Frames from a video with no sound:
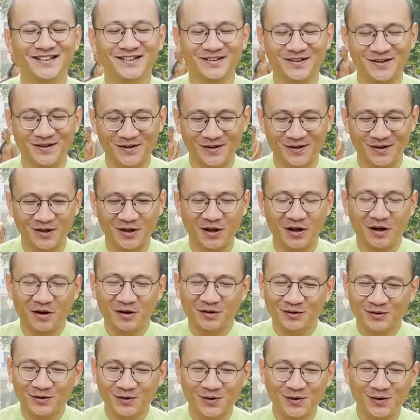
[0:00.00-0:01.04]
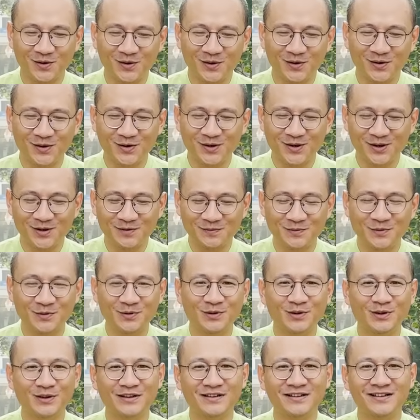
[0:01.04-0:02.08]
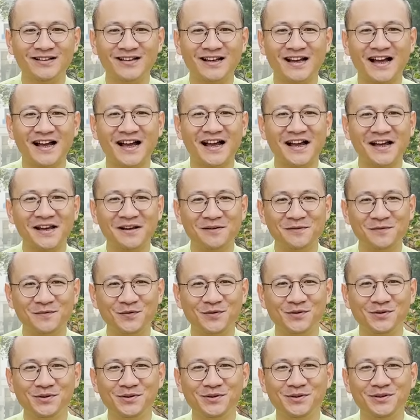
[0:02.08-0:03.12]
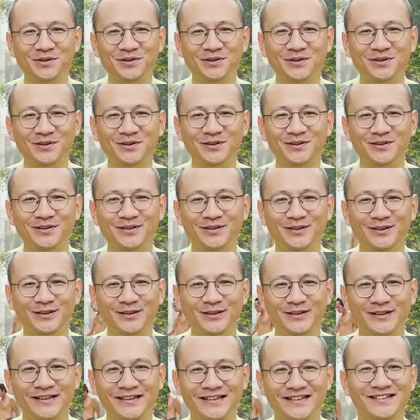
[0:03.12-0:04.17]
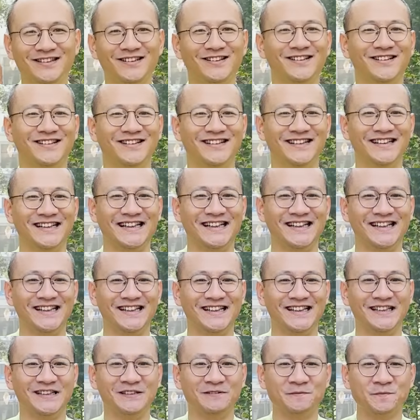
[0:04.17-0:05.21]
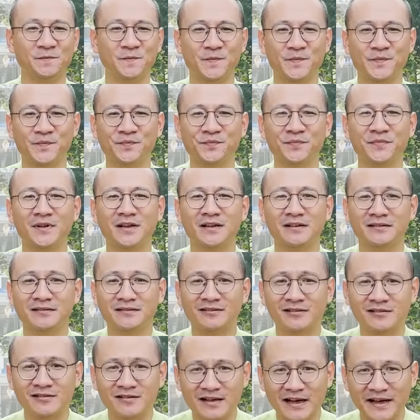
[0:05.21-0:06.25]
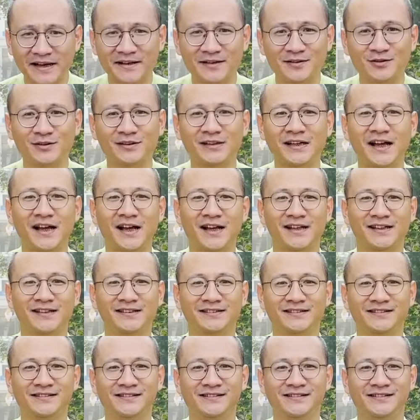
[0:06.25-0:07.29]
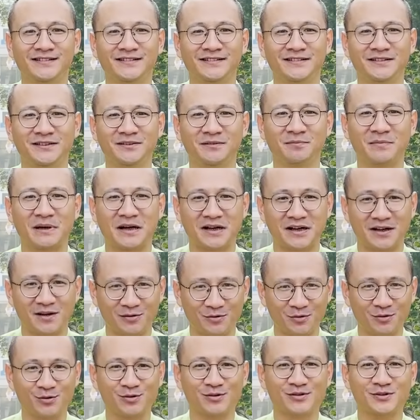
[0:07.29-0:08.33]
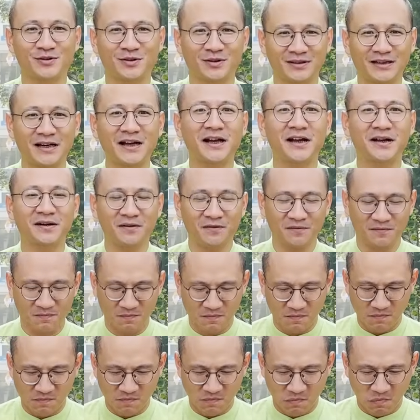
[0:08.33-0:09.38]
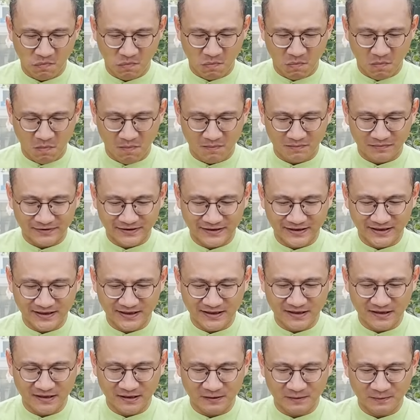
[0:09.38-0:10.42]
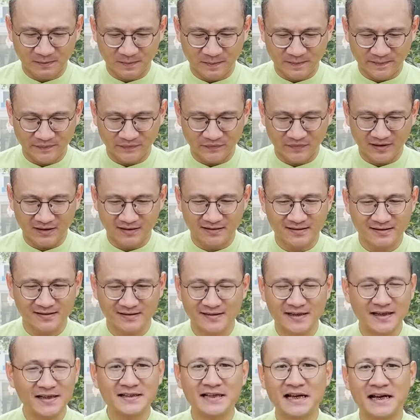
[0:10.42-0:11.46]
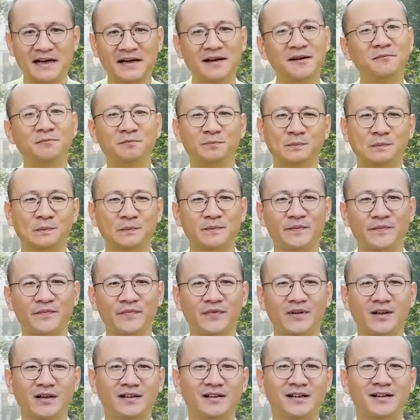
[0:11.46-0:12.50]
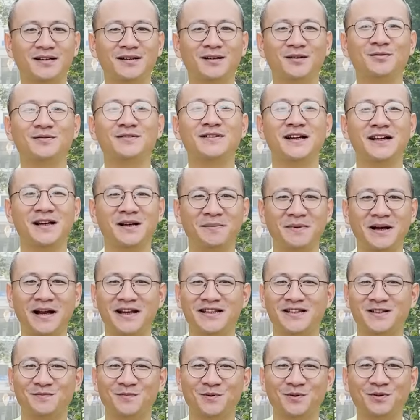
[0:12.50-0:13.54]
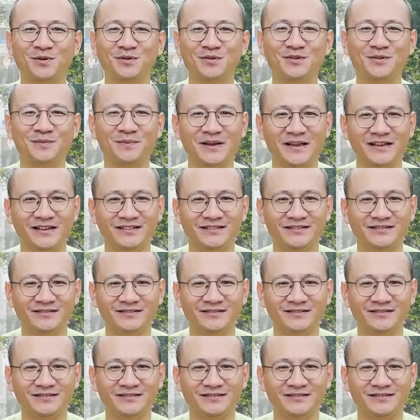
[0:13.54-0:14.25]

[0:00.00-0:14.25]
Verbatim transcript: rồi tôi muốn an vui rồi thực hành cho ta mà cầu cho ta đó thì dễ dàng lắm ta cầu dễ lắm ai chẳng muốn tốt cho mình